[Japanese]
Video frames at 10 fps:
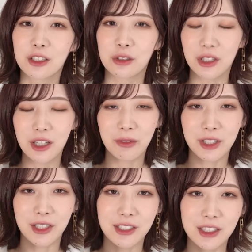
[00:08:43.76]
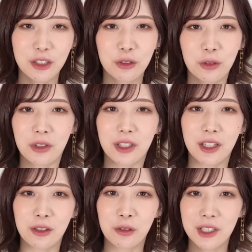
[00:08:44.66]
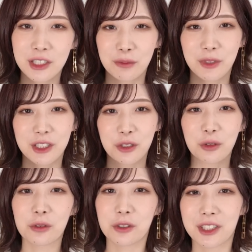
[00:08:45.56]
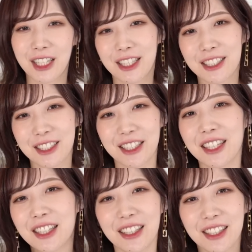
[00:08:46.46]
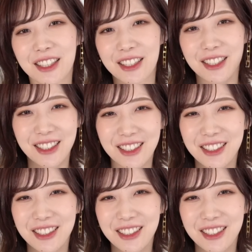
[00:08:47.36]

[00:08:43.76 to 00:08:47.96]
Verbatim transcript: それではまた次の動画でお会いしましょう。サラでした。